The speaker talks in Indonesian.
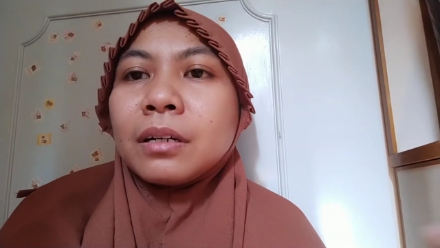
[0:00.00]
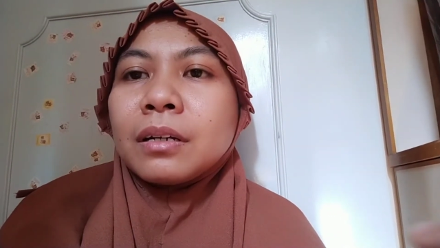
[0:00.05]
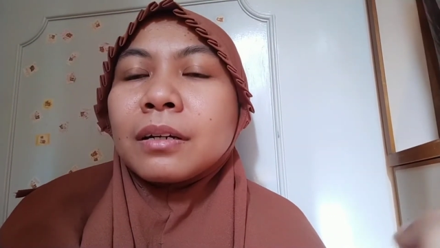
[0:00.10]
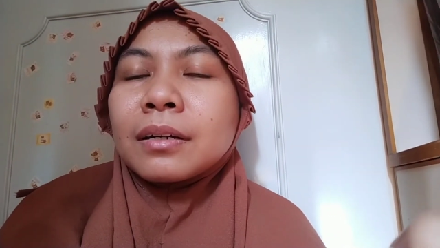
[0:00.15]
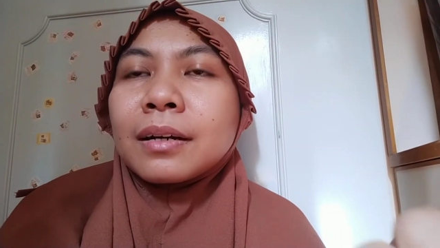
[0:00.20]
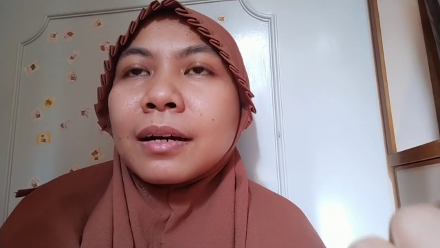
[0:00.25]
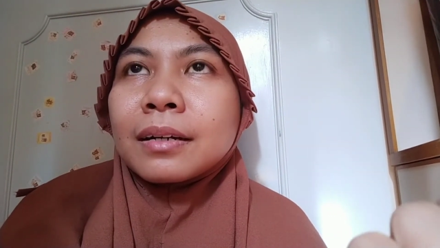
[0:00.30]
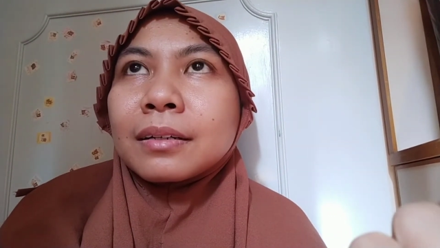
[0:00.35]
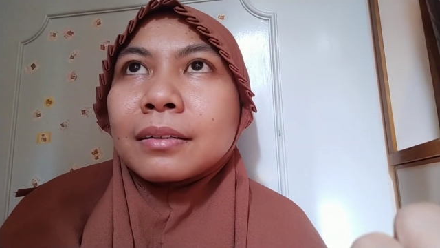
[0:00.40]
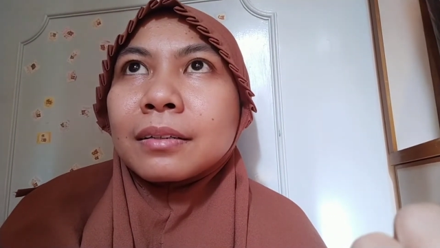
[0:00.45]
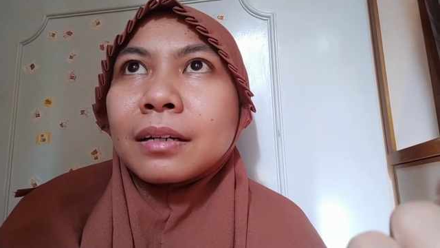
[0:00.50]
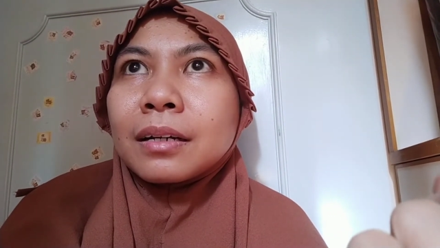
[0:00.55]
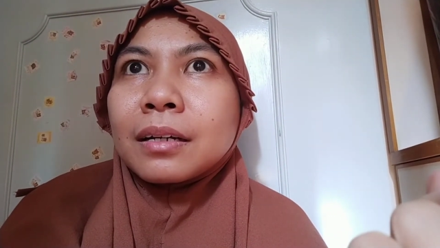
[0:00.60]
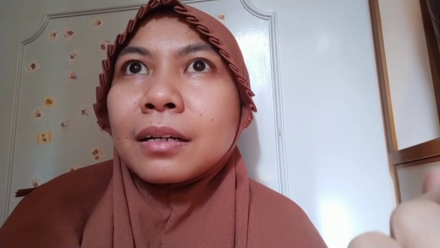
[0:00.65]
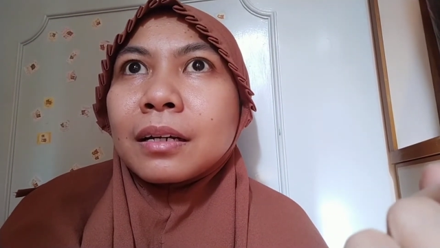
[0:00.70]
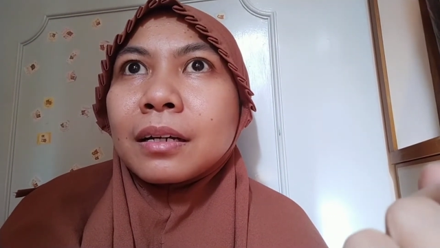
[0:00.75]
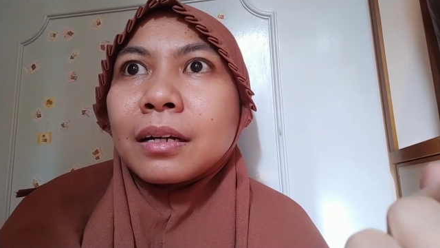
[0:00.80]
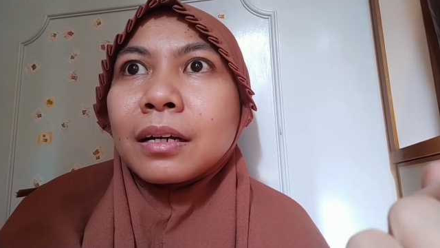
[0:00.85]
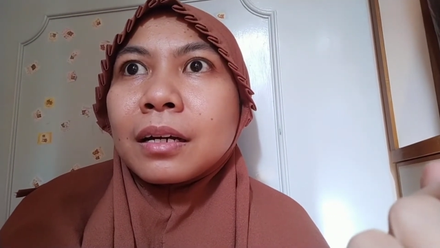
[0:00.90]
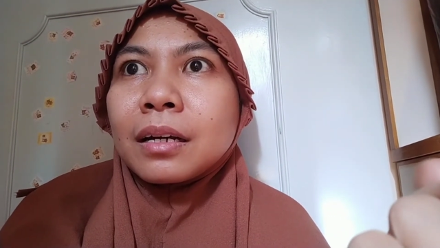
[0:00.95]
karena
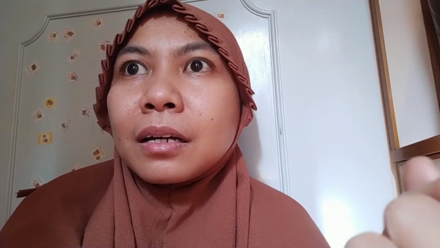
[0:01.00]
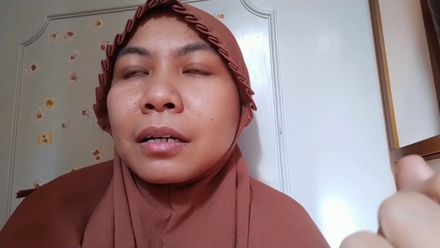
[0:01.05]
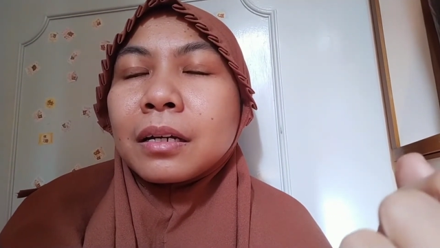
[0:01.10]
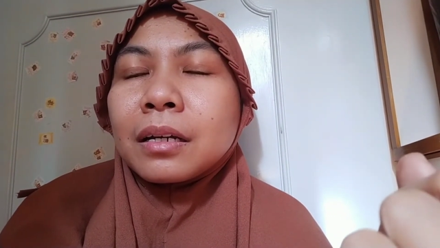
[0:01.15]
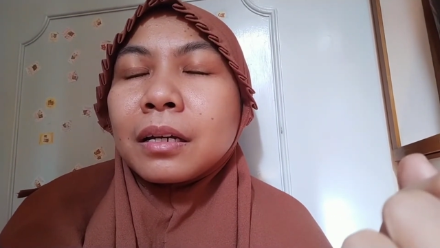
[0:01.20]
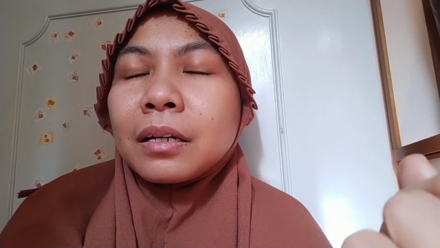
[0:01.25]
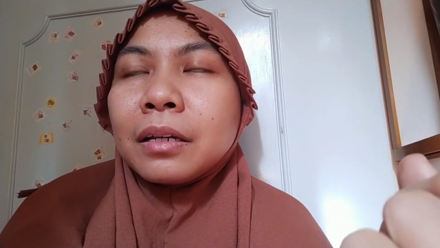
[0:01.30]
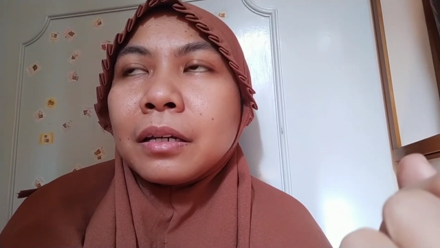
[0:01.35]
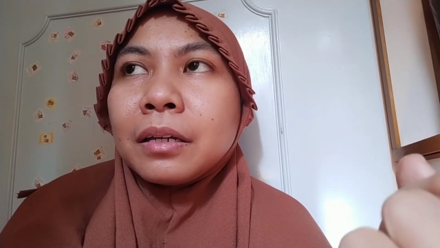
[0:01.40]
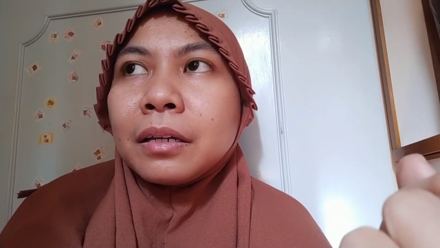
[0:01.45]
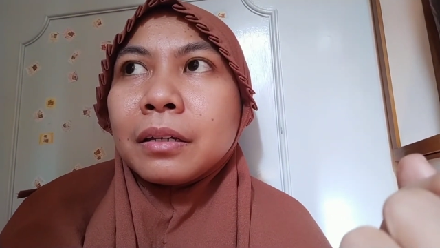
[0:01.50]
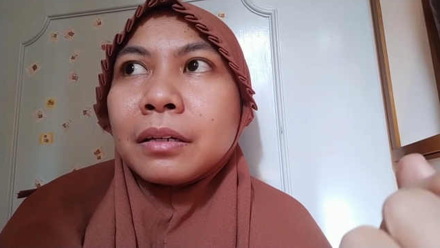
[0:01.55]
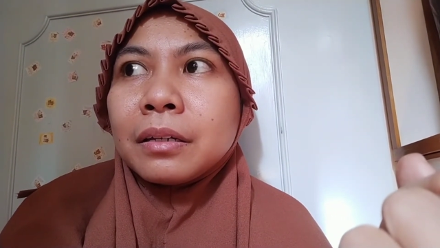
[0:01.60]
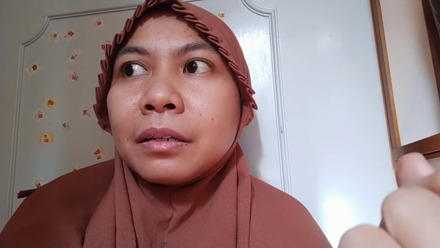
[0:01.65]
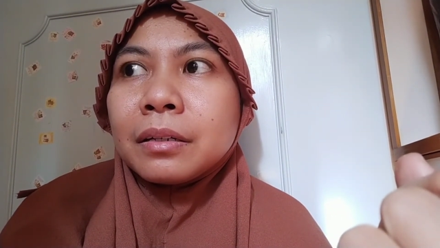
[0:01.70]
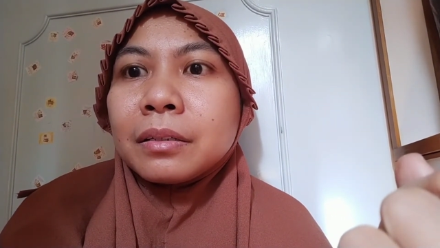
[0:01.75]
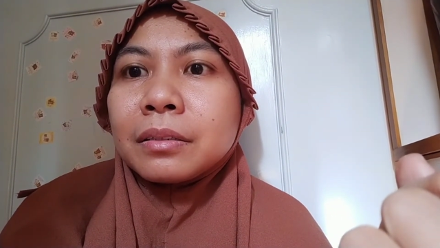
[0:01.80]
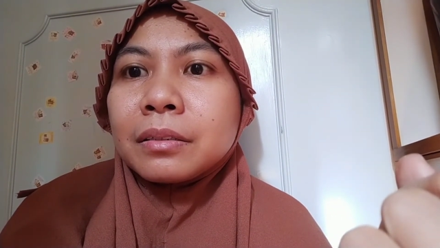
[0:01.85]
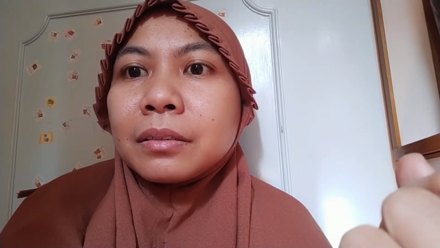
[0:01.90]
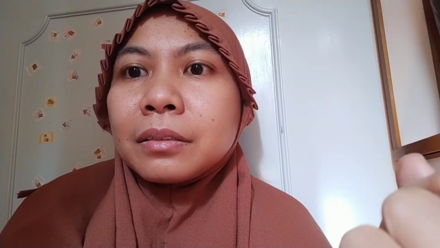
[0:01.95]
eh,
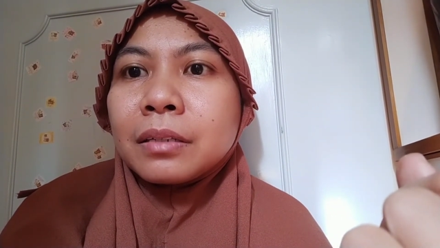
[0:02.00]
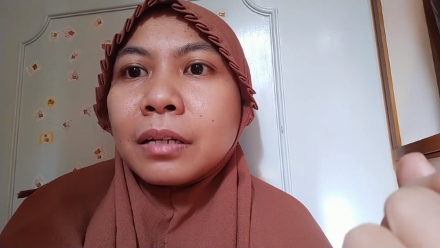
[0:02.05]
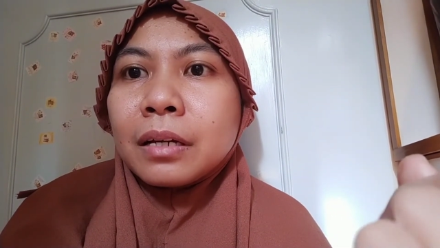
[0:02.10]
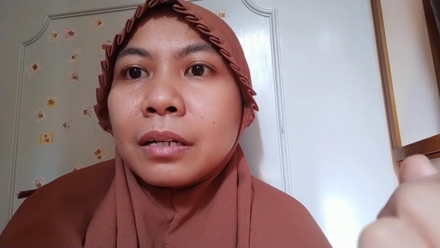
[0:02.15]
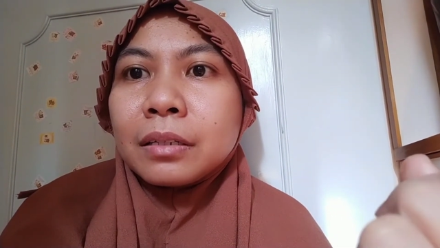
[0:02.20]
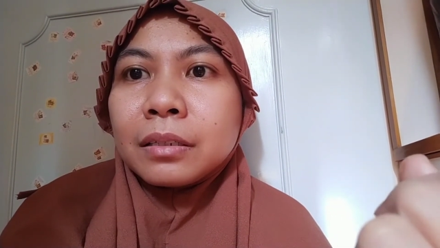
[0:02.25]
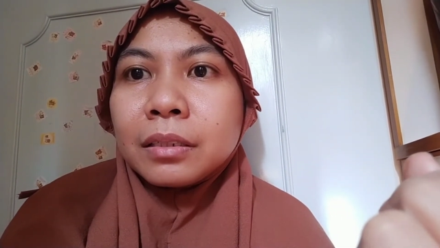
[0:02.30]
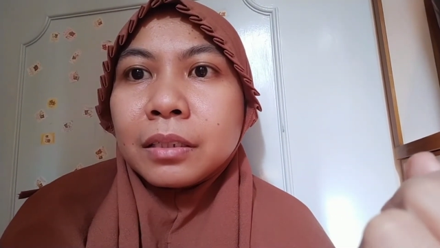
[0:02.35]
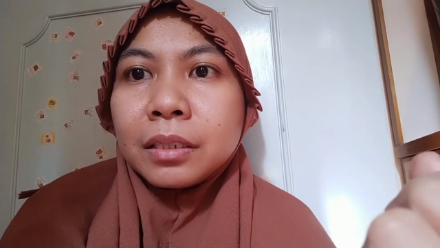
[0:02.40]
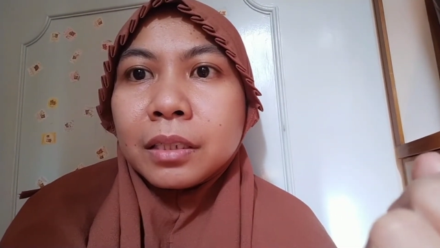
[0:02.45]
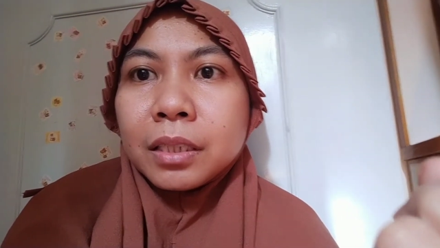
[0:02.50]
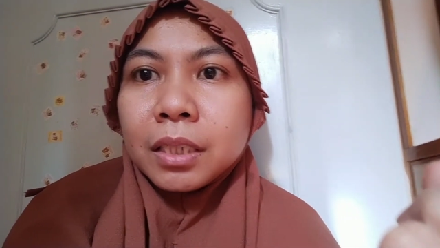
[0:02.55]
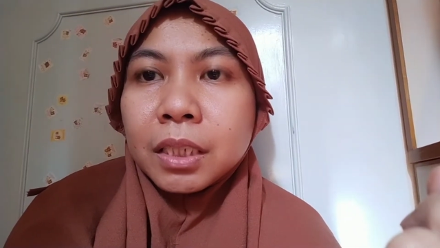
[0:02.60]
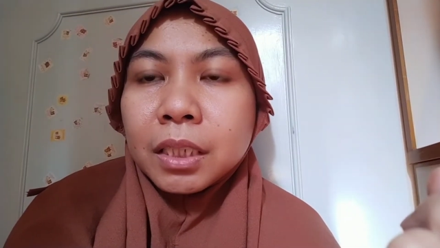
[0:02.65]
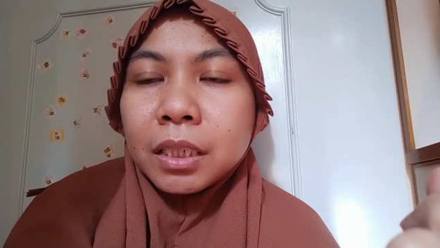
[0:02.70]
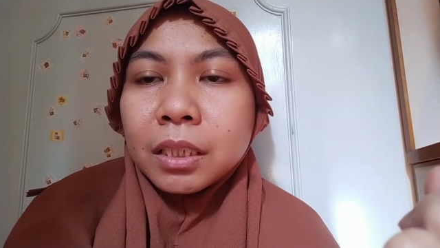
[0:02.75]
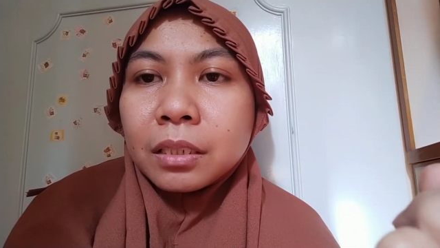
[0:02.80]
dari